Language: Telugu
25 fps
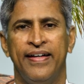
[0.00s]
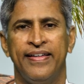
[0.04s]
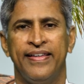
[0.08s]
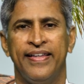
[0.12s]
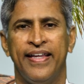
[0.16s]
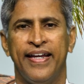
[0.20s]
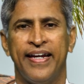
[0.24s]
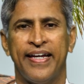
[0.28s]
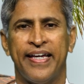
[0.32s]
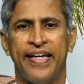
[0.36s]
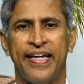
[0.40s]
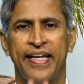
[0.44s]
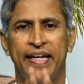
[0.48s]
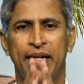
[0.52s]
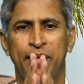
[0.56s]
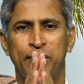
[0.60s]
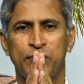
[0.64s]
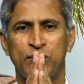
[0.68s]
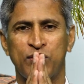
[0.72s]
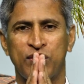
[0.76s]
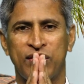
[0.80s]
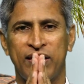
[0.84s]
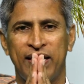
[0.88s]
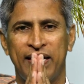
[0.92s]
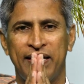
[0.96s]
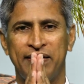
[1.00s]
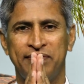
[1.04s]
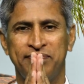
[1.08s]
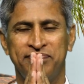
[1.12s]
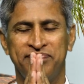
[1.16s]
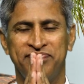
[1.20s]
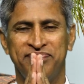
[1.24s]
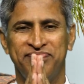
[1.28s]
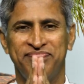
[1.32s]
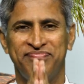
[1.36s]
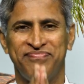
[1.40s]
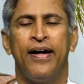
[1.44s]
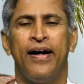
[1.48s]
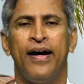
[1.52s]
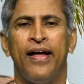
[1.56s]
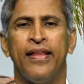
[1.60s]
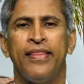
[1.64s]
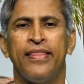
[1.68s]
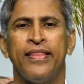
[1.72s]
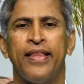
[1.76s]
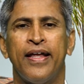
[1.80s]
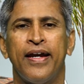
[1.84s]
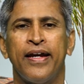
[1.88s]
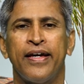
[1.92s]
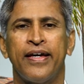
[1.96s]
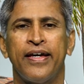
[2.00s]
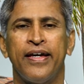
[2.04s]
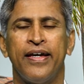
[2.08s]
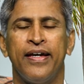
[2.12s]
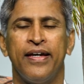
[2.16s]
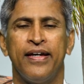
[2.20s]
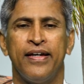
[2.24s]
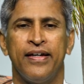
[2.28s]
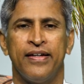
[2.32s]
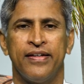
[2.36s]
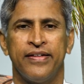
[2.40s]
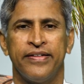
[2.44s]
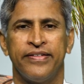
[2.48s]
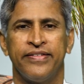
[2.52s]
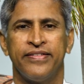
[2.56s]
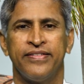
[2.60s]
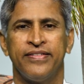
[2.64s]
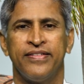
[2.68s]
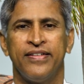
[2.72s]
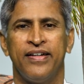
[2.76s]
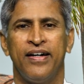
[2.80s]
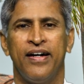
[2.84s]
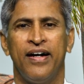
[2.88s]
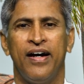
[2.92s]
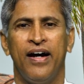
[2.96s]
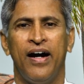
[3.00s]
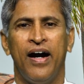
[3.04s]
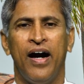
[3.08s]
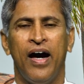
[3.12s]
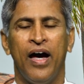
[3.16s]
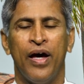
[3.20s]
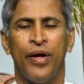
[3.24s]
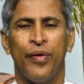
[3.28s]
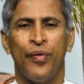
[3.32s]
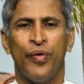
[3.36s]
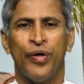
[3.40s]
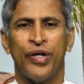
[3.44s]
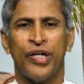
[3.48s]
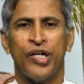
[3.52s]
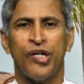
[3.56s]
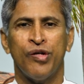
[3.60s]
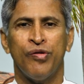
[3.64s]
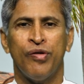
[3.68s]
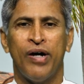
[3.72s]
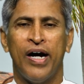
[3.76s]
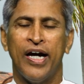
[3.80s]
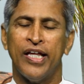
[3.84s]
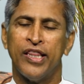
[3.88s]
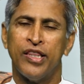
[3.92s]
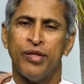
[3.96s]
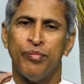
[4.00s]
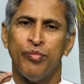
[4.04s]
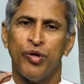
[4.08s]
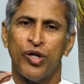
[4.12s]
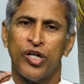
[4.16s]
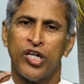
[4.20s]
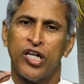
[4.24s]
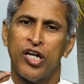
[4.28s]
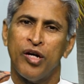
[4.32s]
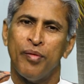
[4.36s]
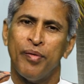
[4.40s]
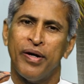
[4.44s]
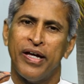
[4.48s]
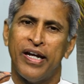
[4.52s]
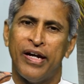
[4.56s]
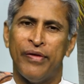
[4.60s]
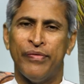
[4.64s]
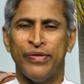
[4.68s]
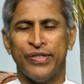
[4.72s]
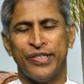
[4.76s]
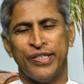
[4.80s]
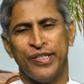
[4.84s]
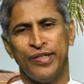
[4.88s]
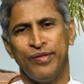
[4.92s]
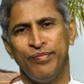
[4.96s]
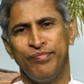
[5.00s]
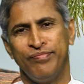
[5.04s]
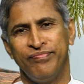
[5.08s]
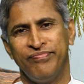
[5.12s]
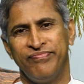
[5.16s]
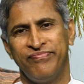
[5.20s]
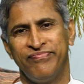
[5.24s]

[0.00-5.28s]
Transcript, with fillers: అందరికీ నమస్కారం అందరికీ ఆరోగ్యం అతి ముఖ్యమైన అవసరం